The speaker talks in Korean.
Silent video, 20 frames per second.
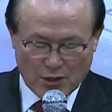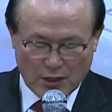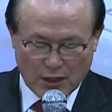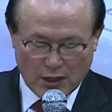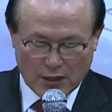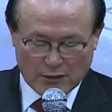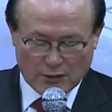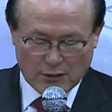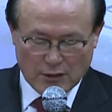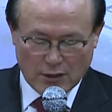
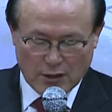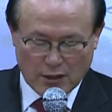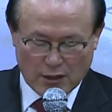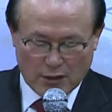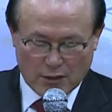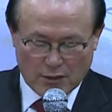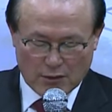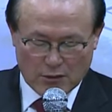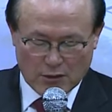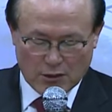하늘
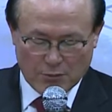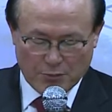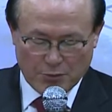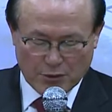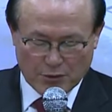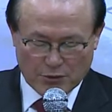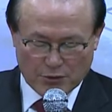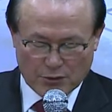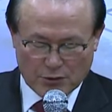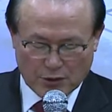나라를
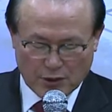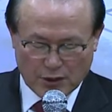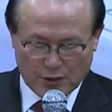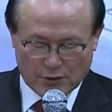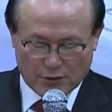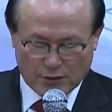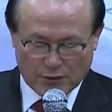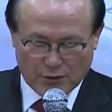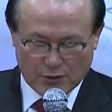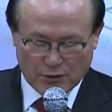
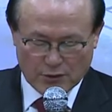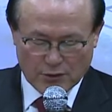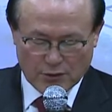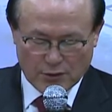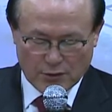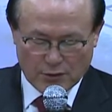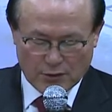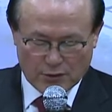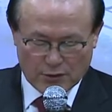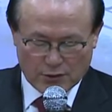편성해서
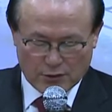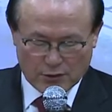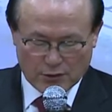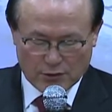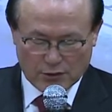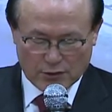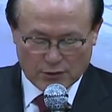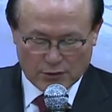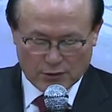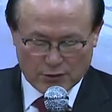
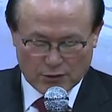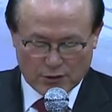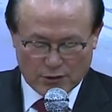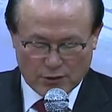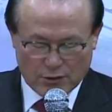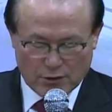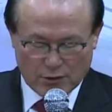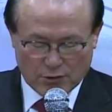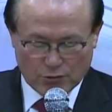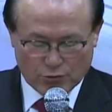그
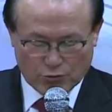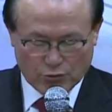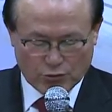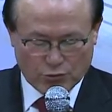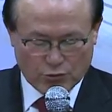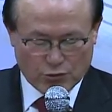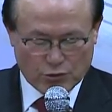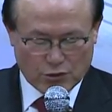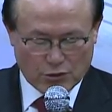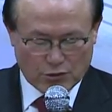
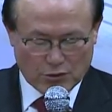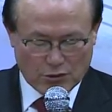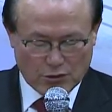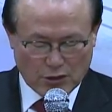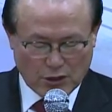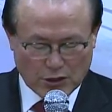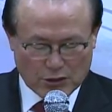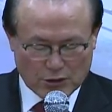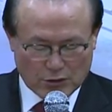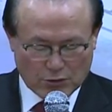
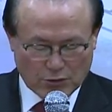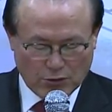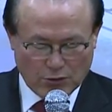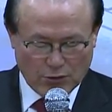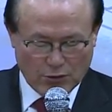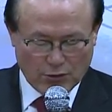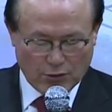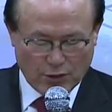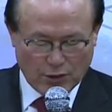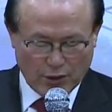국적을
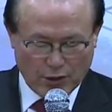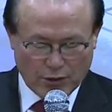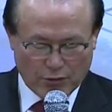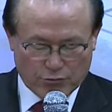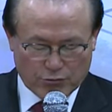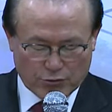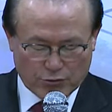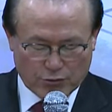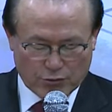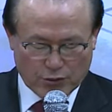가지고
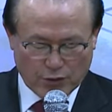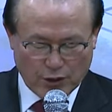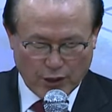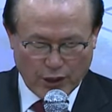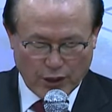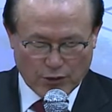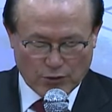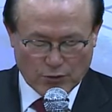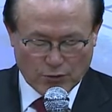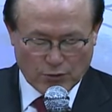애국,
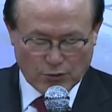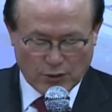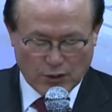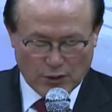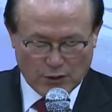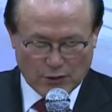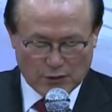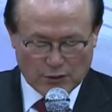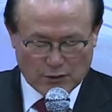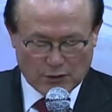
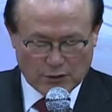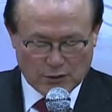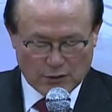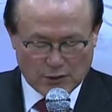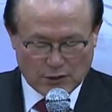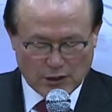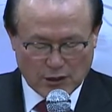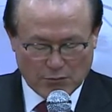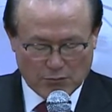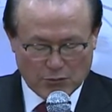애족하는
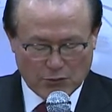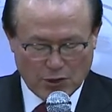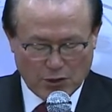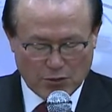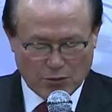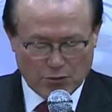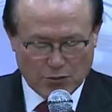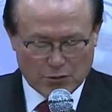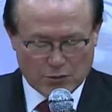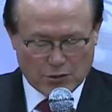
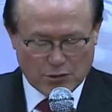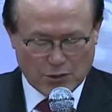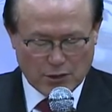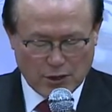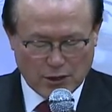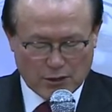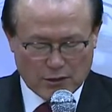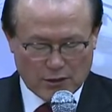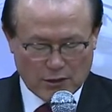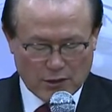참되고
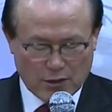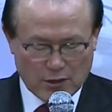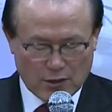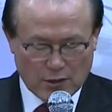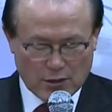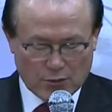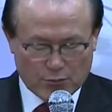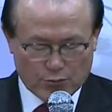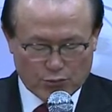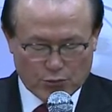선한
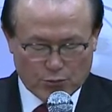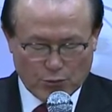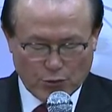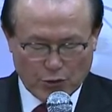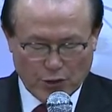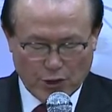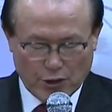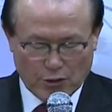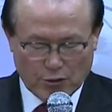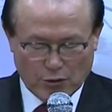
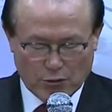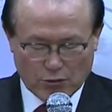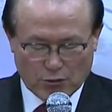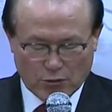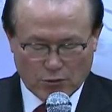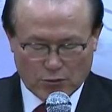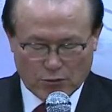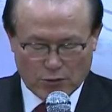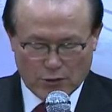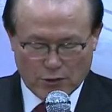부모의
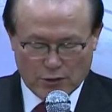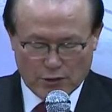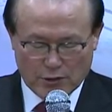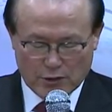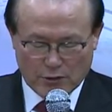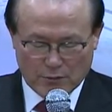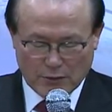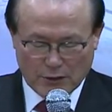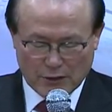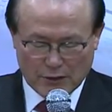혈통을
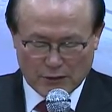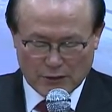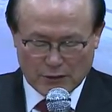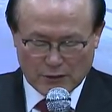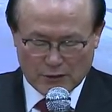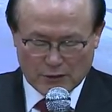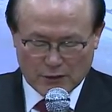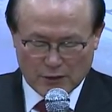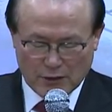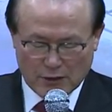
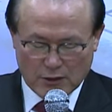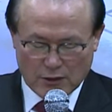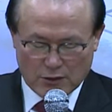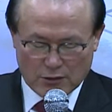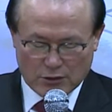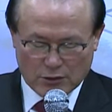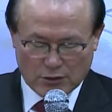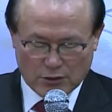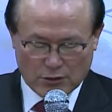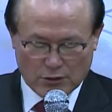이어받는
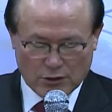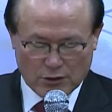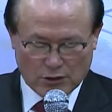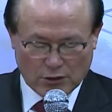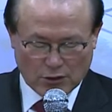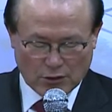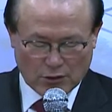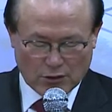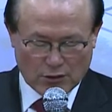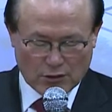
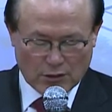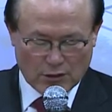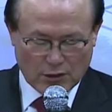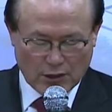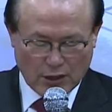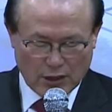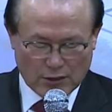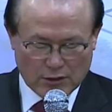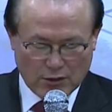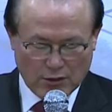승리적
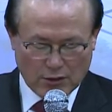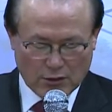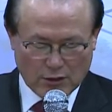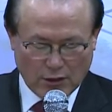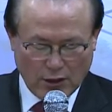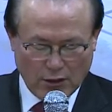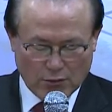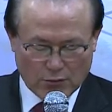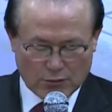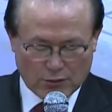아들,
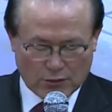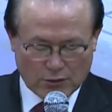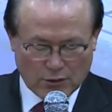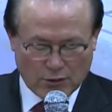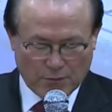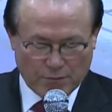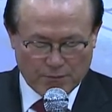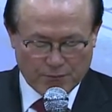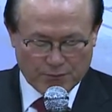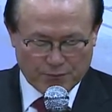딸로서